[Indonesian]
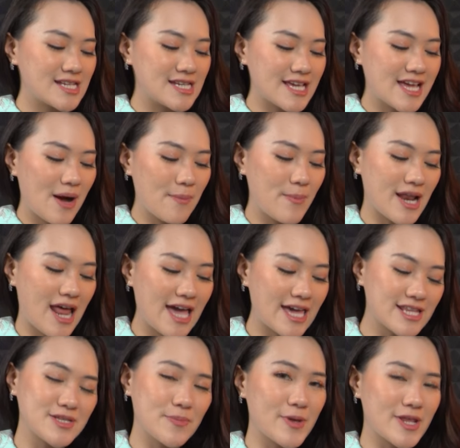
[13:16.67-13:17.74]
di gambar
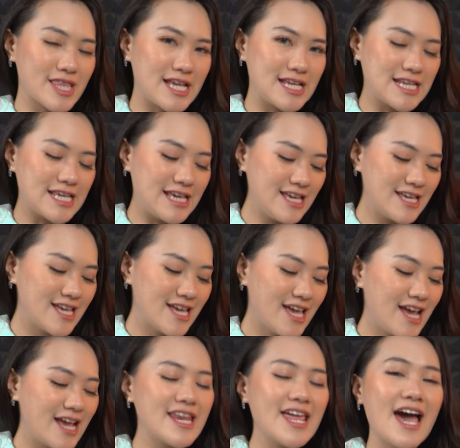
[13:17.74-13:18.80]
air seperti ini.
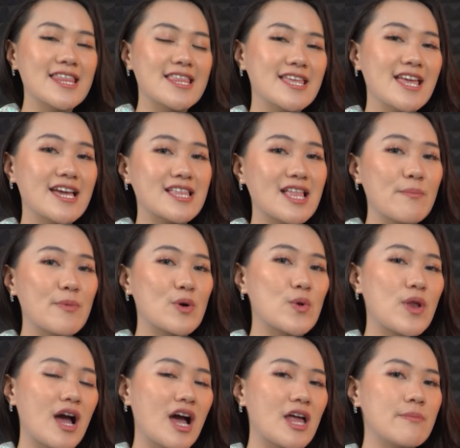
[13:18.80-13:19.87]
Ini artinya kita
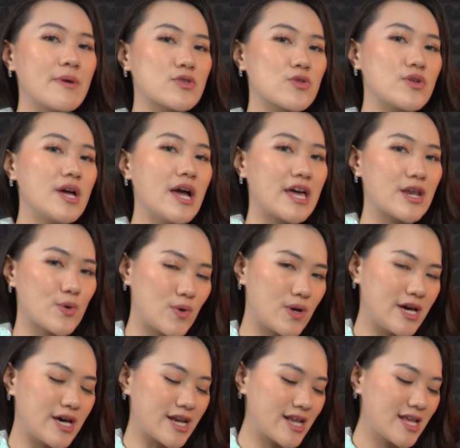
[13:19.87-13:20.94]
menggunakan metode air
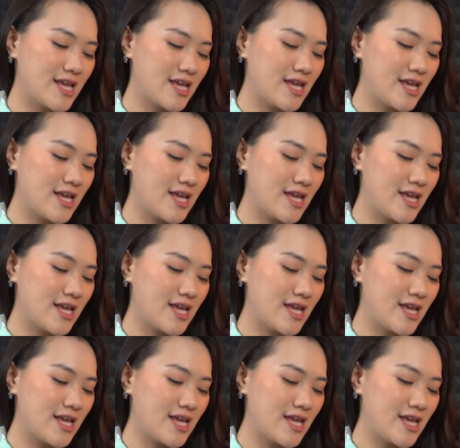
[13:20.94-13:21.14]
cooler.